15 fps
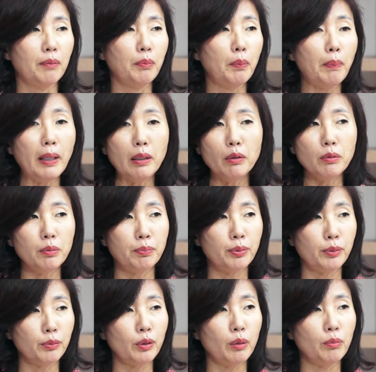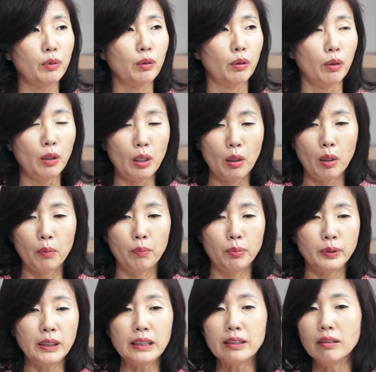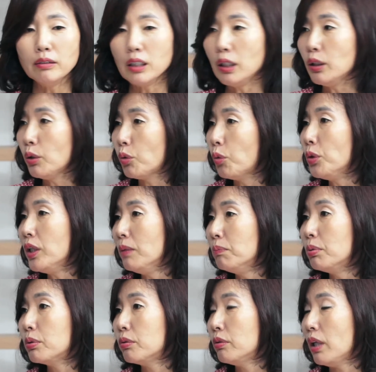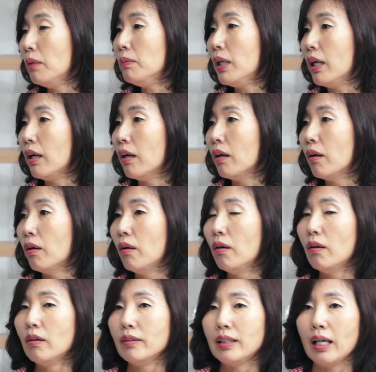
뭐 파이로트 프로그램도 시청자한테는 동일한 프로그램이에요. 그럼요.